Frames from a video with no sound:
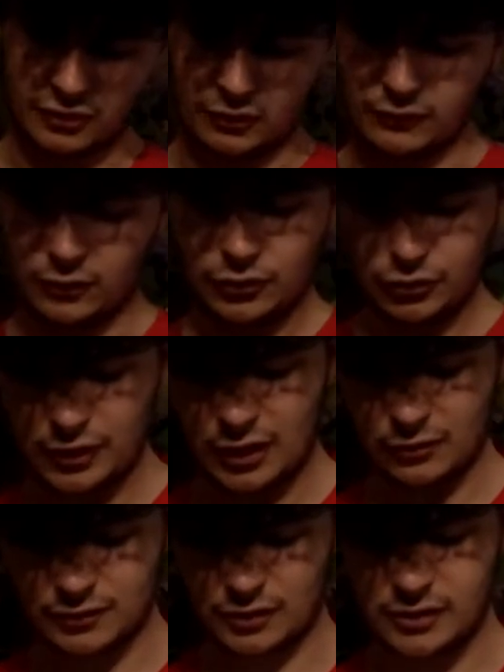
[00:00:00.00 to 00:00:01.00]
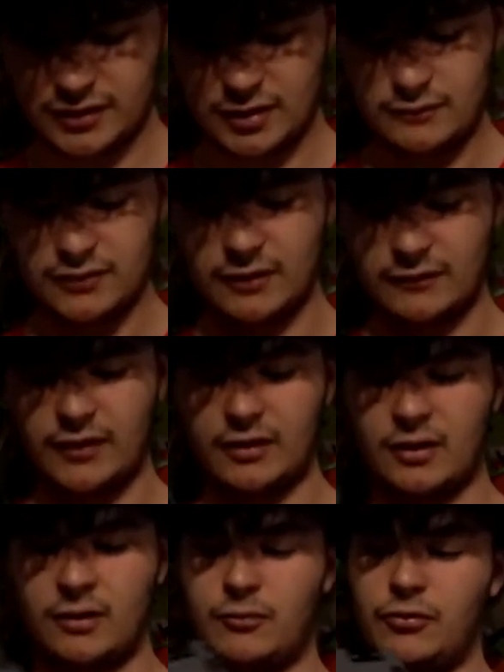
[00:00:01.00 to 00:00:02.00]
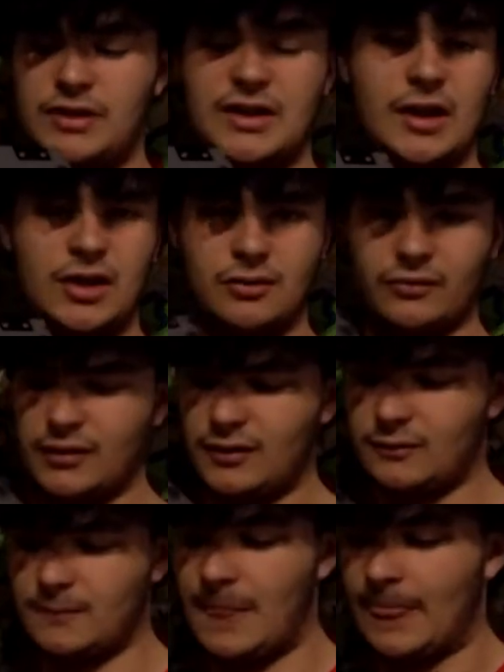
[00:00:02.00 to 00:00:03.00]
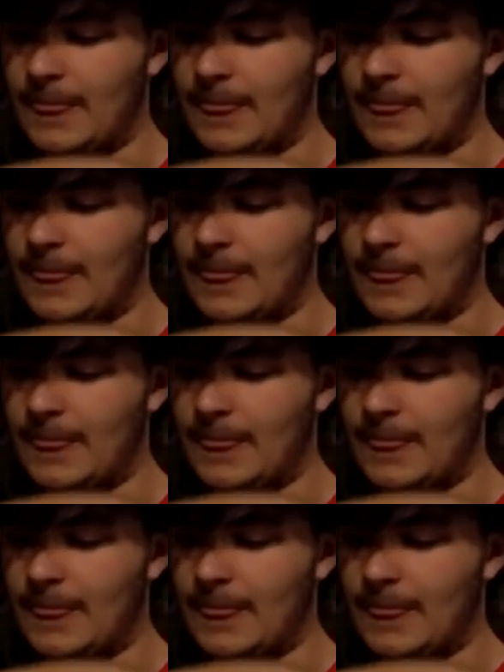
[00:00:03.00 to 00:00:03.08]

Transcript: quand vous retournez la console ici, vous avez un petit cache en fait.